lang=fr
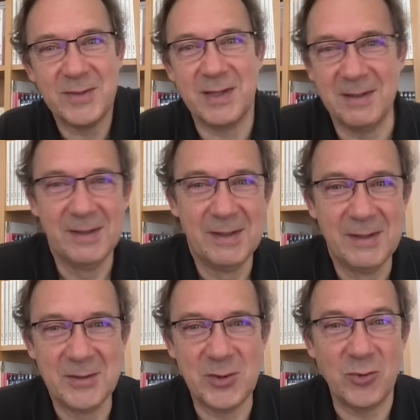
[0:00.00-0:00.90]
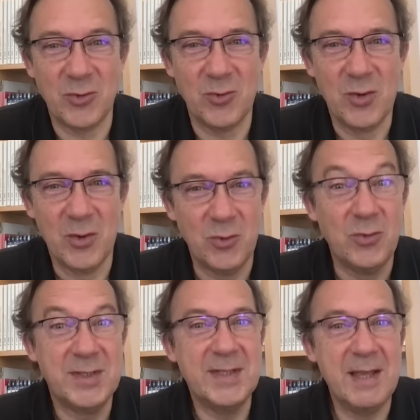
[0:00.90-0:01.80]
Il y a une sorte de,
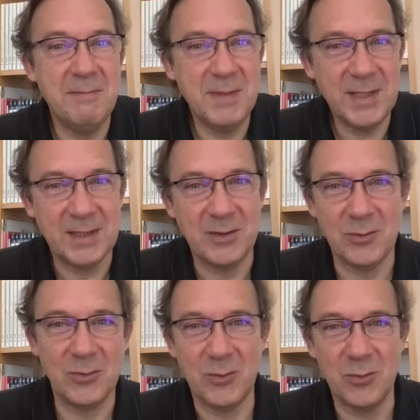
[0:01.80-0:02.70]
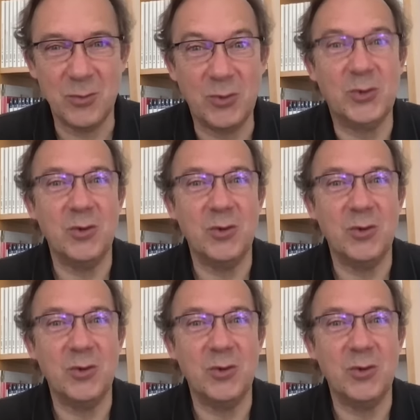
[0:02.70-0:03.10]
dynamique, de,